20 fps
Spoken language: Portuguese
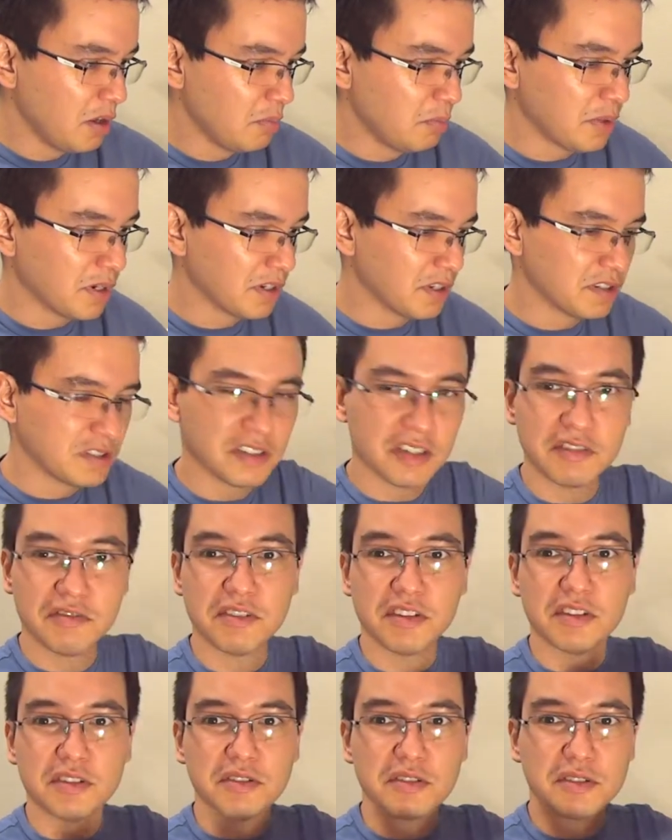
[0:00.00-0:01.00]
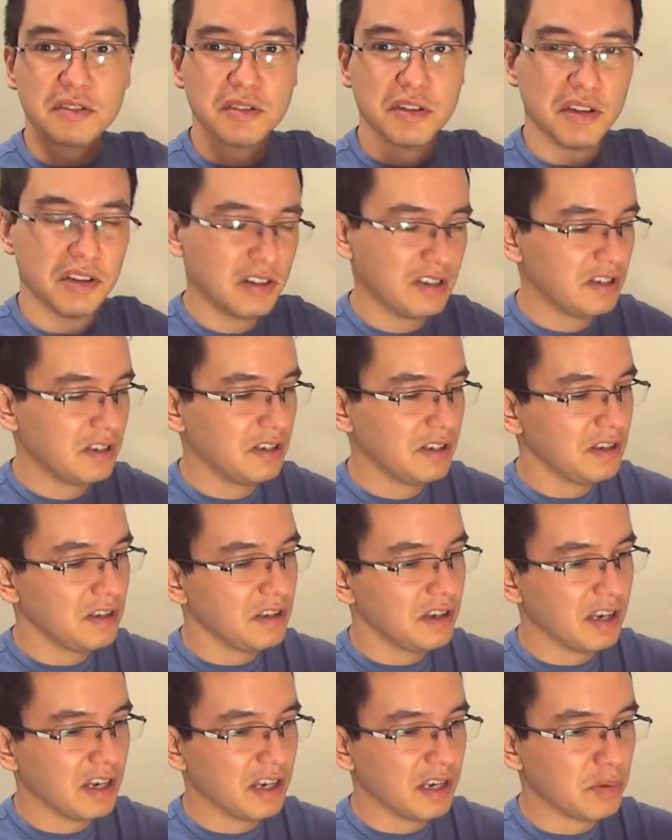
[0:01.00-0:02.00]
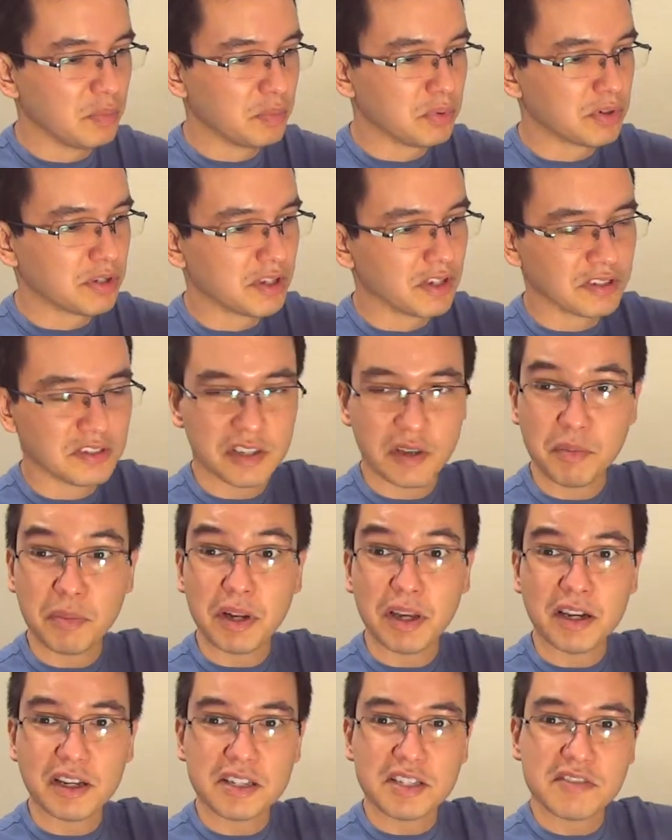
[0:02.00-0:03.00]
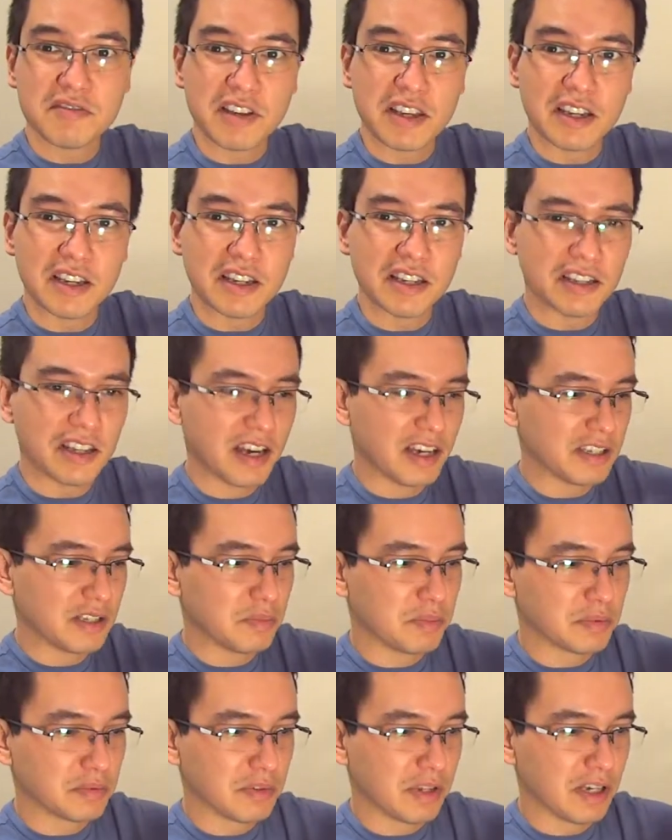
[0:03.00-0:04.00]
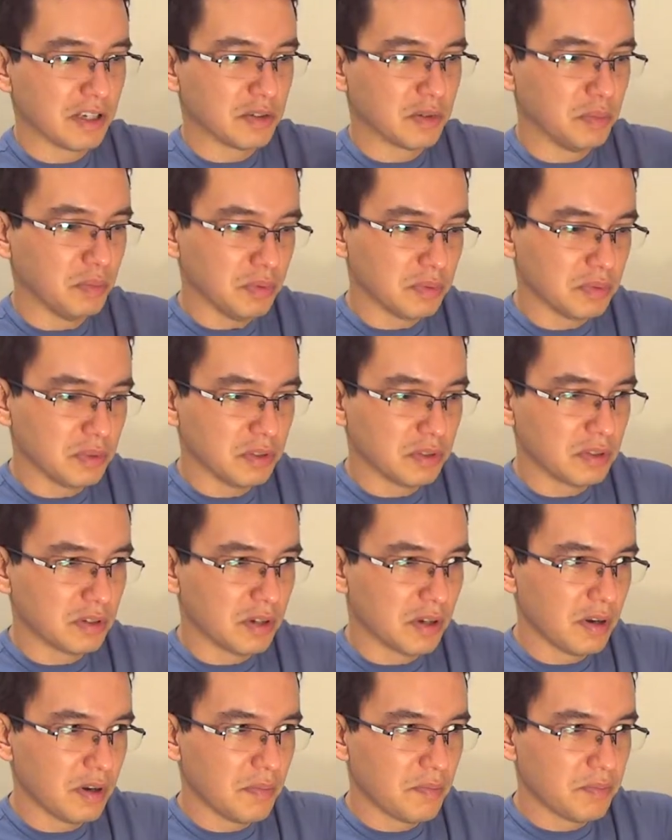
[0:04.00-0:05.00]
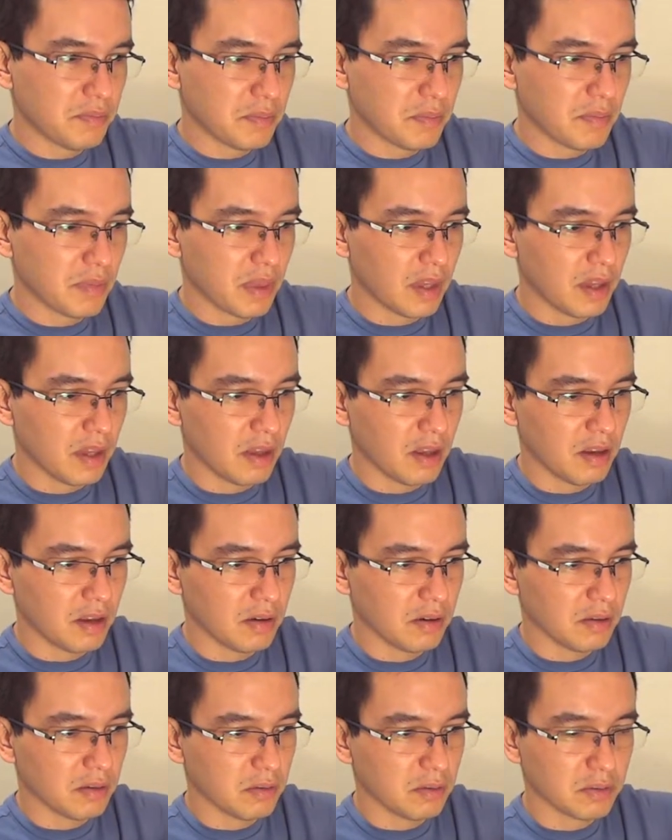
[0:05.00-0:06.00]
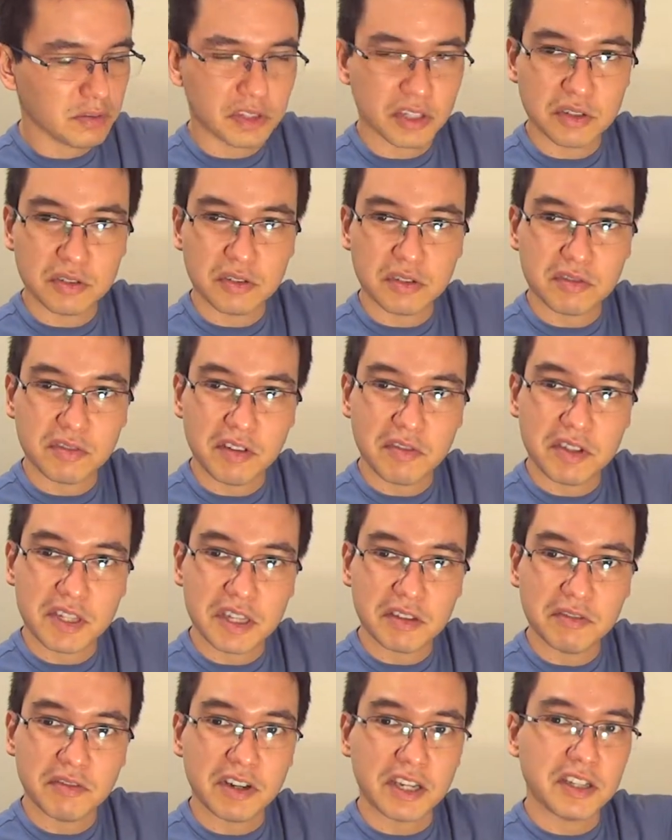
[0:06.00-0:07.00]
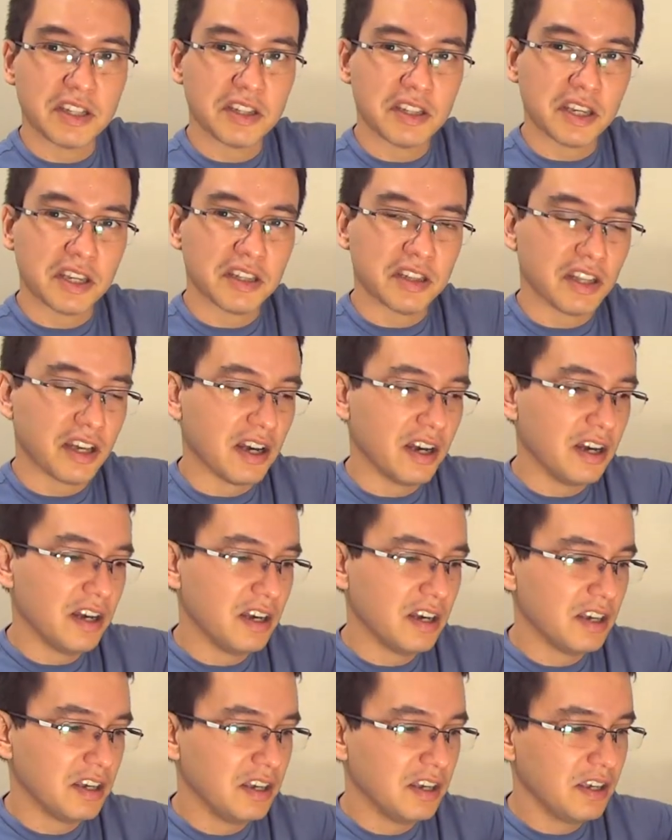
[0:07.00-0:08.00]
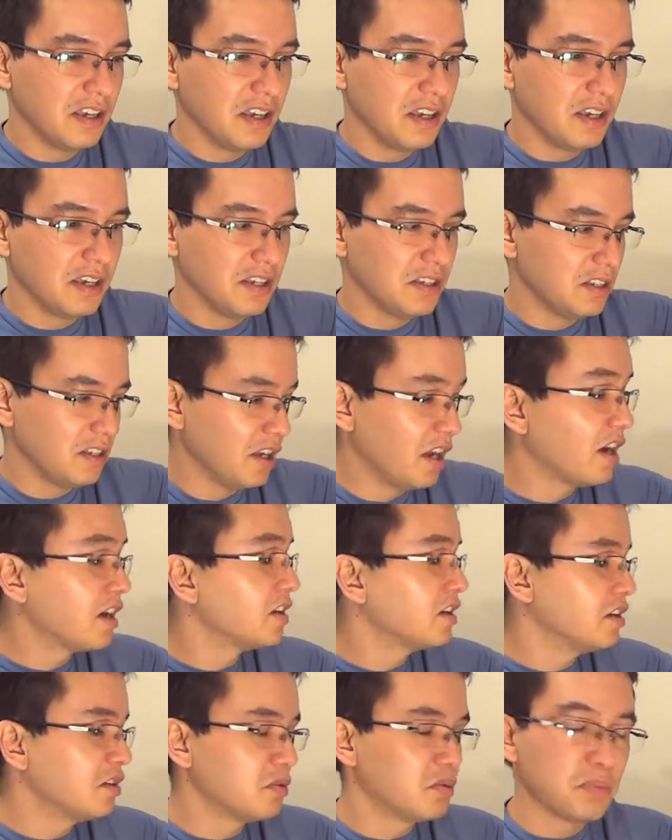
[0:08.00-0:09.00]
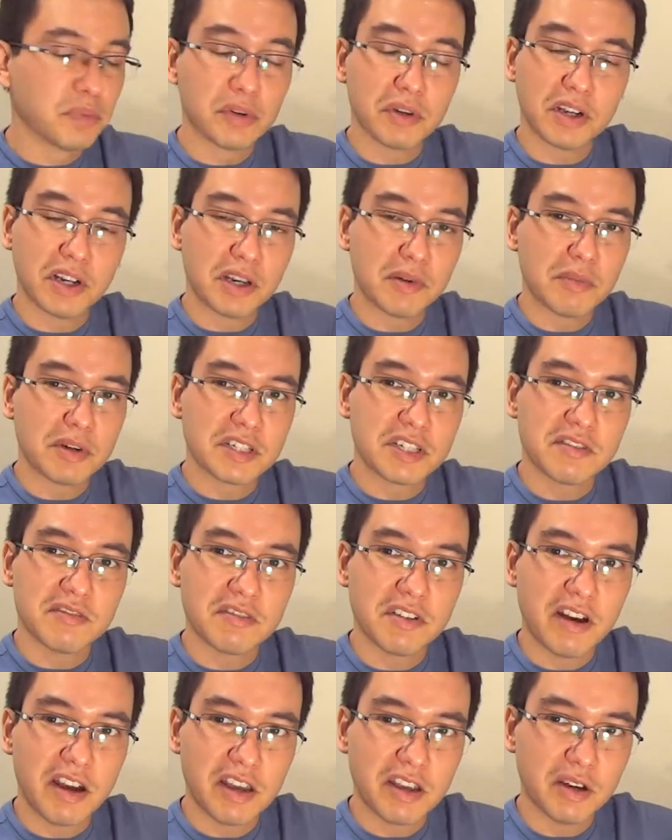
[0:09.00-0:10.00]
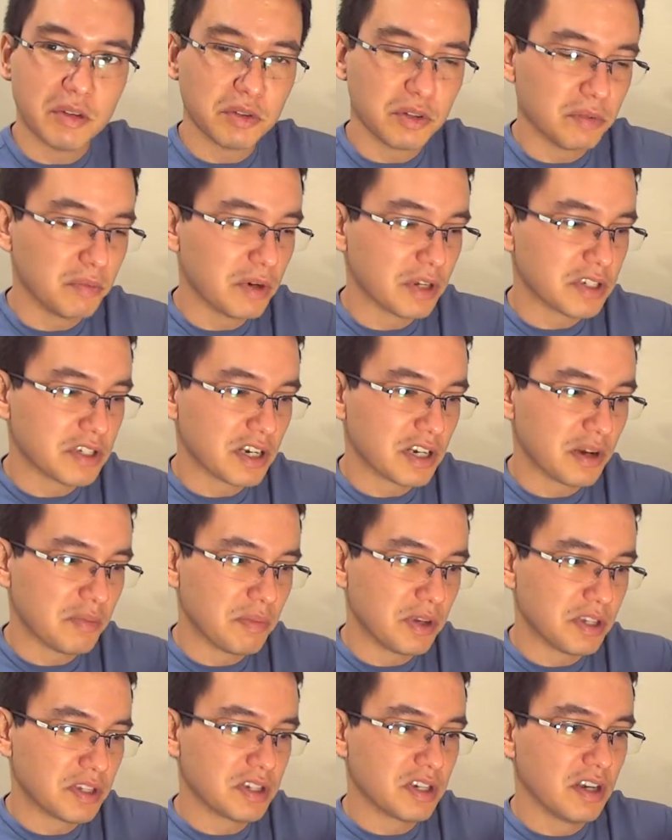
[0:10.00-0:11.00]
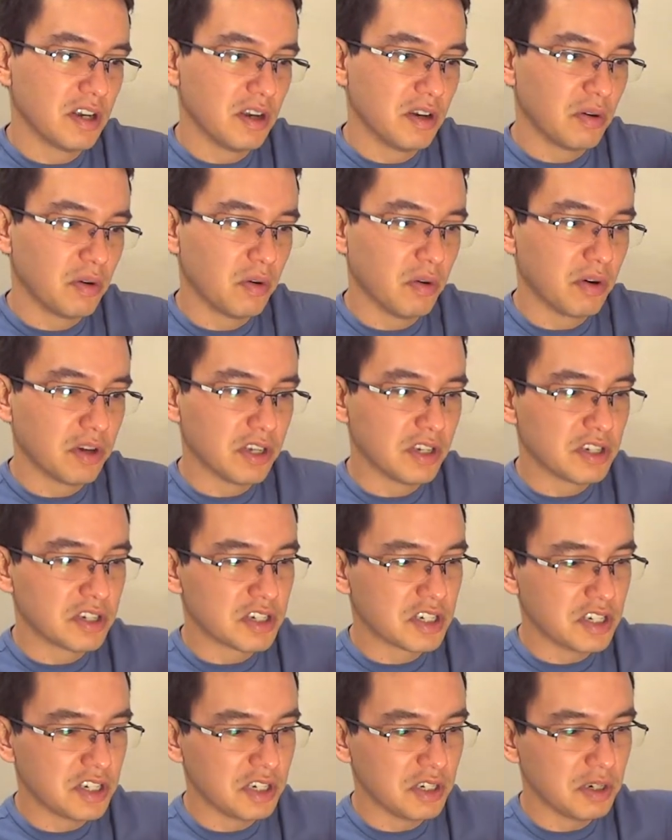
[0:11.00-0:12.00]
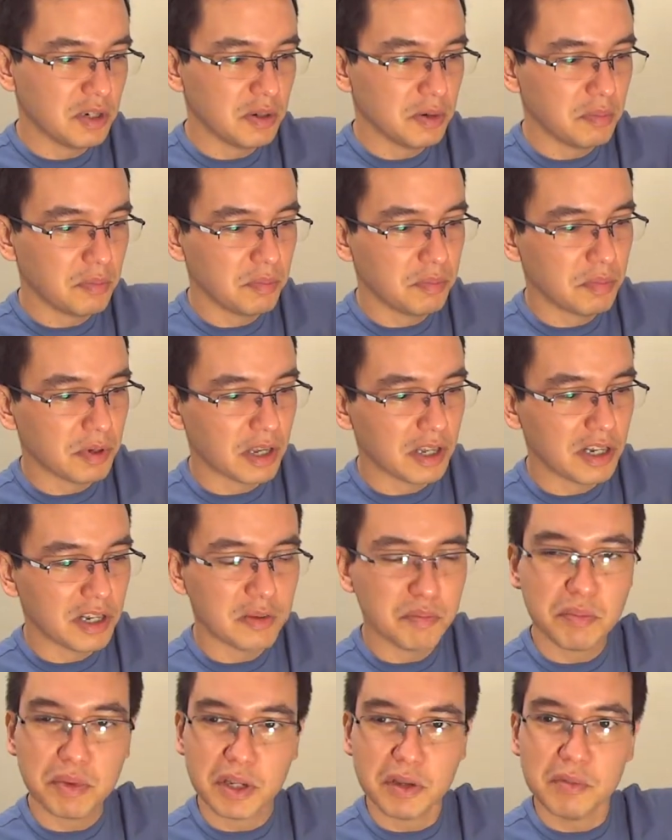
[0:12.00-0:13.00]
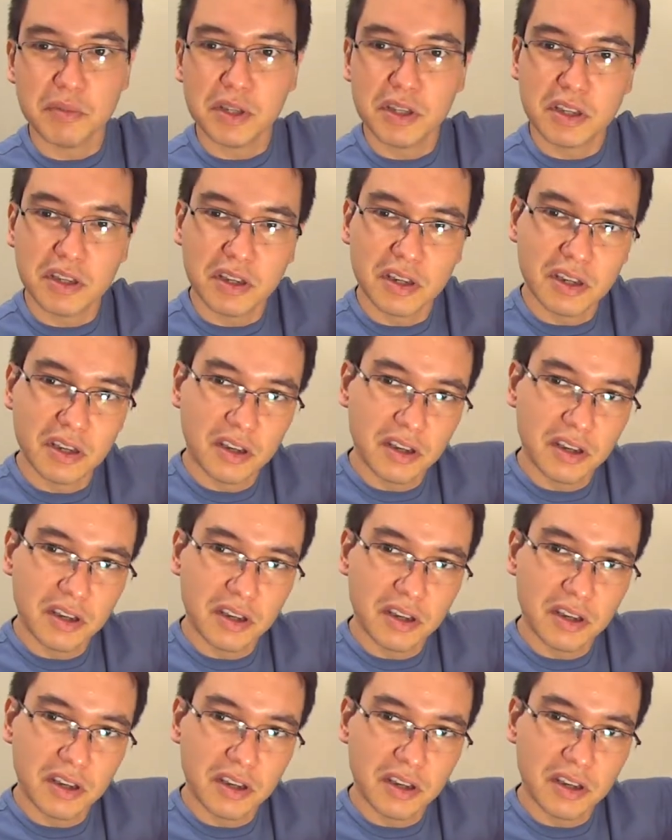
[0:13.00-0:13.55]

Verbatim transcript: Para que serve isso? É porque se a placa estiver inclinada para um lado ou para o outro, o sensor vai, vai detectar e aí o programa já vai automaticamente corrigir para ele imprimir